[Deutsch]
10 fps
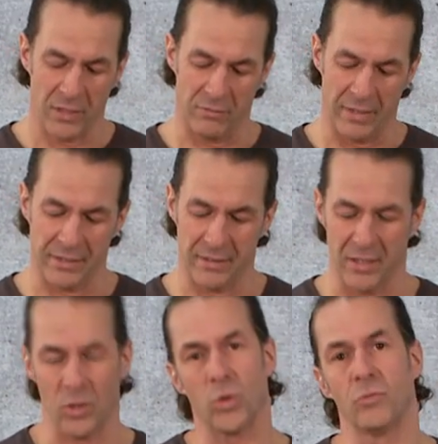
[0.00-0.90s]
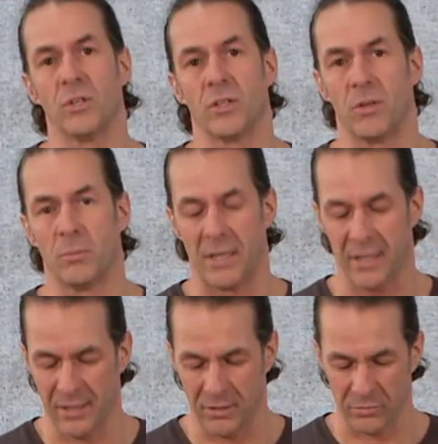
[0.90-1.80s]
werden die Augen wieder
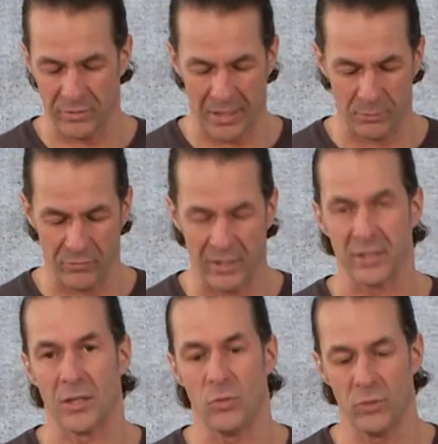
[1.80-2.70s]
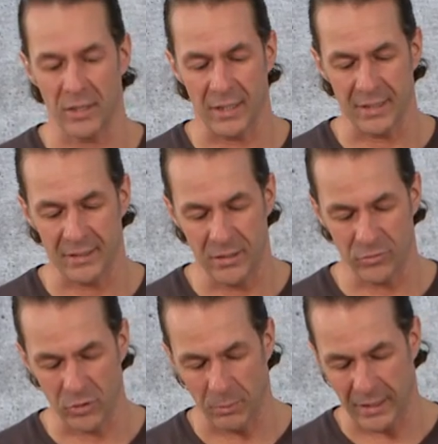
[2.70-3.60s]
normal, die Farben werden auch wieder
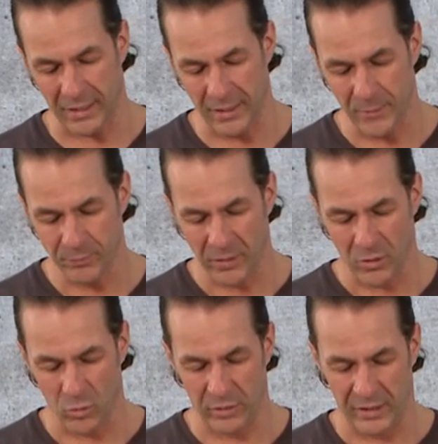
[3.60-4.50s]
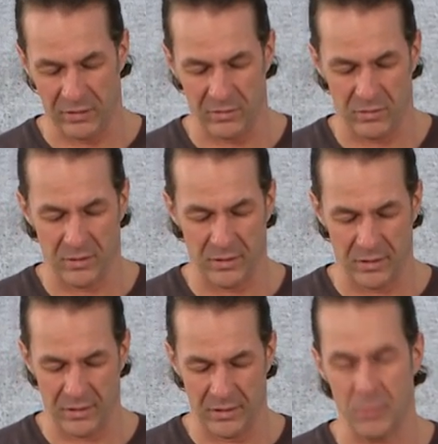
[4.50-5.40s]
relativ normal und jetzt
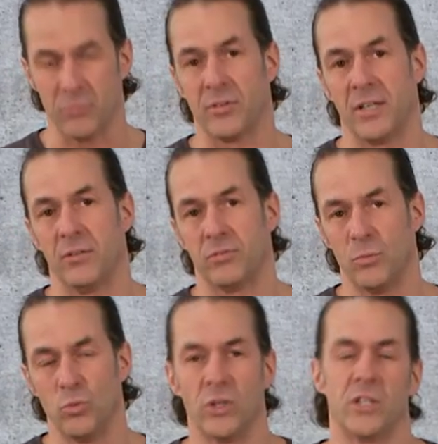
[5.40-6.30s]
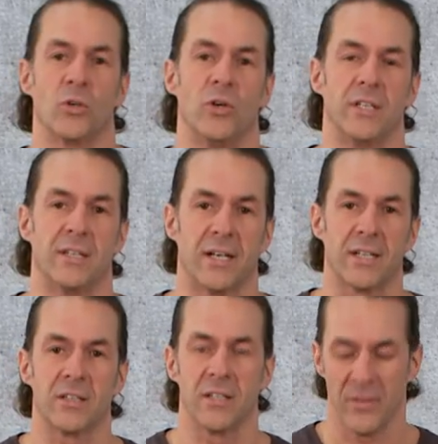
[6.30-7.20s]
äh, in dem Fall vermutlich heute
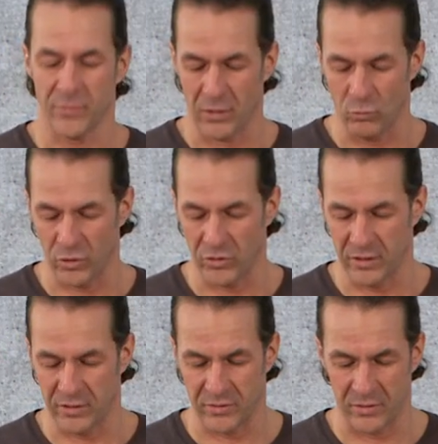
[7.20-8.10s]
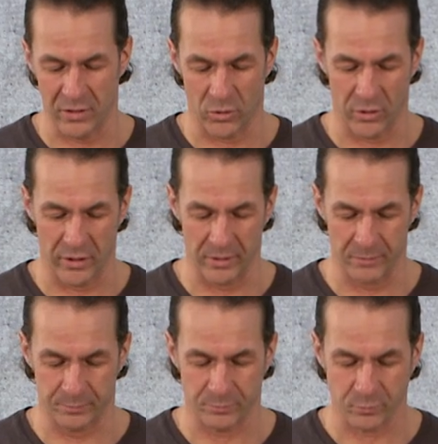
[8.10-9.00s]
Nacht wird sich das Tier
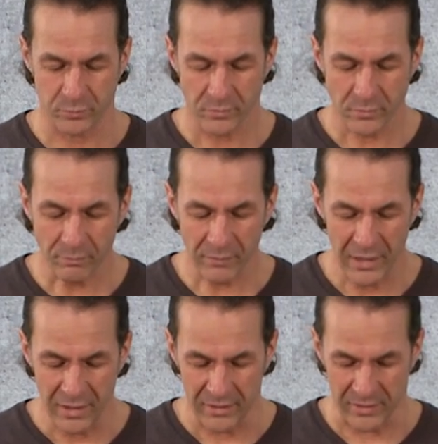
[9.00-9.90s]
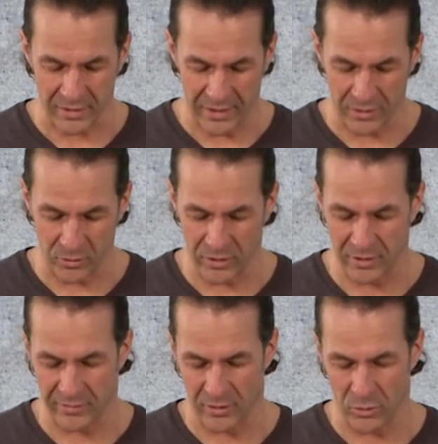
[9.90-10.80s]
häuten. Das kann ich euch
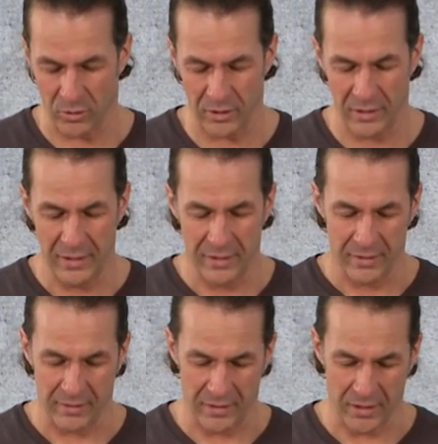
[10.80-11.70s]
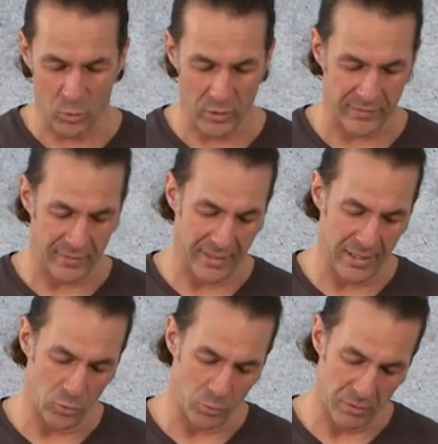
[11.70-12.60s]
jetzt auch noch genauer
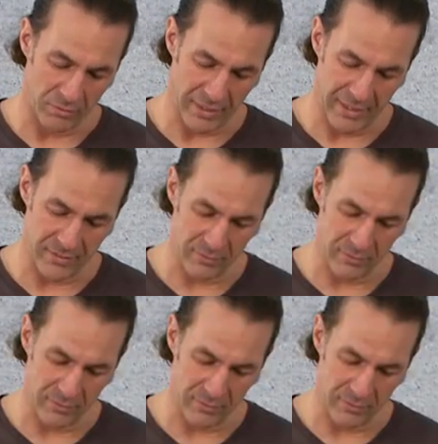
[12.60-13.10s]
zeigen oder beweisen.